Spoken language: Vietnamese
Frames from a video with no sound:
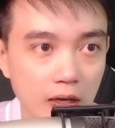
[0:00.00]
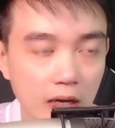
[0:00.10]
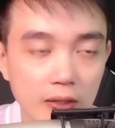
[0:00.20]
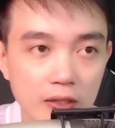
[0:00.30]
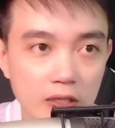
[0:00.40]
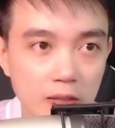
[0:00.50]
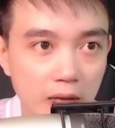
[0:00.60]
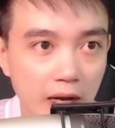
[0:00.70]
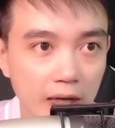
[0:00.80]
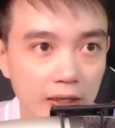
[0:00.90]
ấy, thế nhưng mà
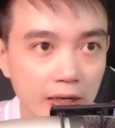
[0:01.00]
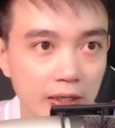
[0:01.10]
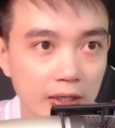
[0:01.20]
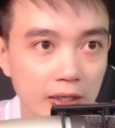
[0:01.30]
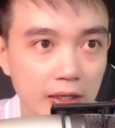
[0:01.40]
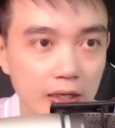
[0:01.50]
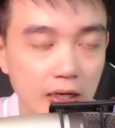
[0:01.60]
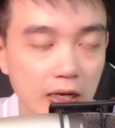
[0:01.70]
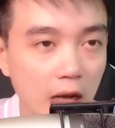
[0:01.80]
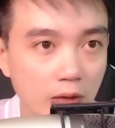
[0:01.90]
đằng này
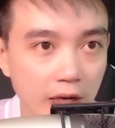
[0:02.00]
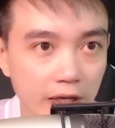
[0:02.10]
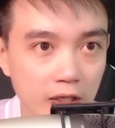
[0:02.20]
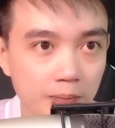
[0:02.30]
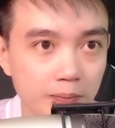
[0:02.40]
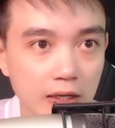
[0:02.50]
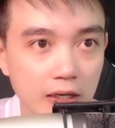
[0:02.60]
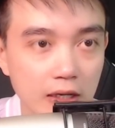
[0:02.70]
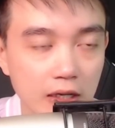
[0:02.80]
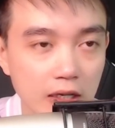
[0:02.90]
lão lại chụp,
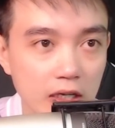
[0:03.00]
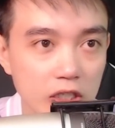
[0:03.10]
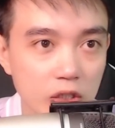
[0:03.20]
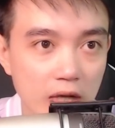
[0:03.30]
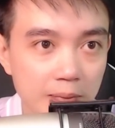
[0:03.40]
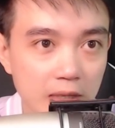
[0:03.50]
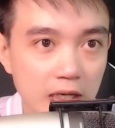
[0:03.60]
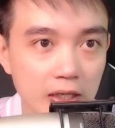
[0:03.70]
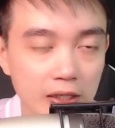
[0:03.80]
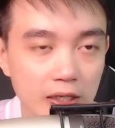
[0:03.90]
rồi đem cái
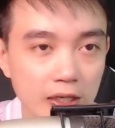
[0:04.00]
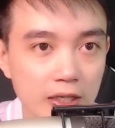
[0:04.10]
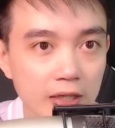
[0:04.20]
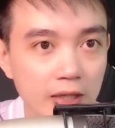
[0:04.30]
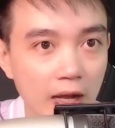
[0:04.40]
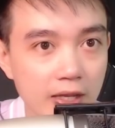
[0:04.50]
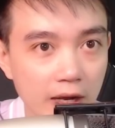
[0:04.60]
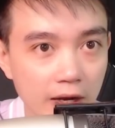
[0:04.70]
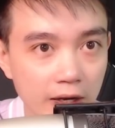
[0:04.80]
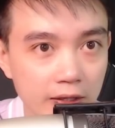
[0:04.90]
hình kia về thẳng nhà
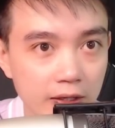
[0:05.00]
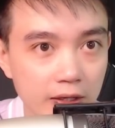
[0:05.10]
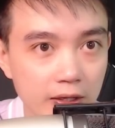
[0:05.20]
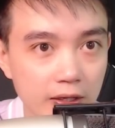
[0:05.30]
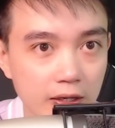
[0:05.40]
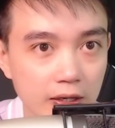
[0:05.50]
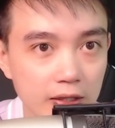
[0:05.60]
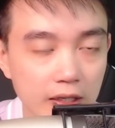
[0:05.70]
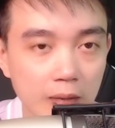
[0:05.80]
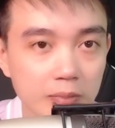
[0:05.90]
ở,
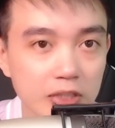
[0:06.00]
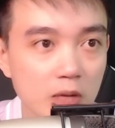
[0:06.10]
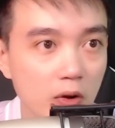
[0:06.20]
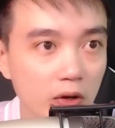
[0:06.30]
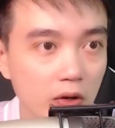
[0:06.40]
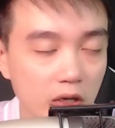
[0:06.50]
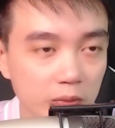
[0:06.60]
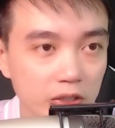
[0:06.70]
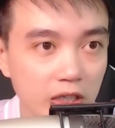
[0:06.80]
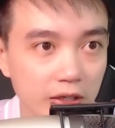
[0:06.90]
thì làm sao bọn nó không
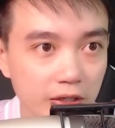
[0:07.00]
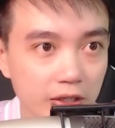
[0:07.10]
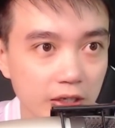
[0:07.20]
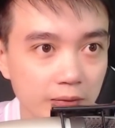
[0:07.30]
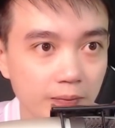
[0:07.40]
sợ được chứ.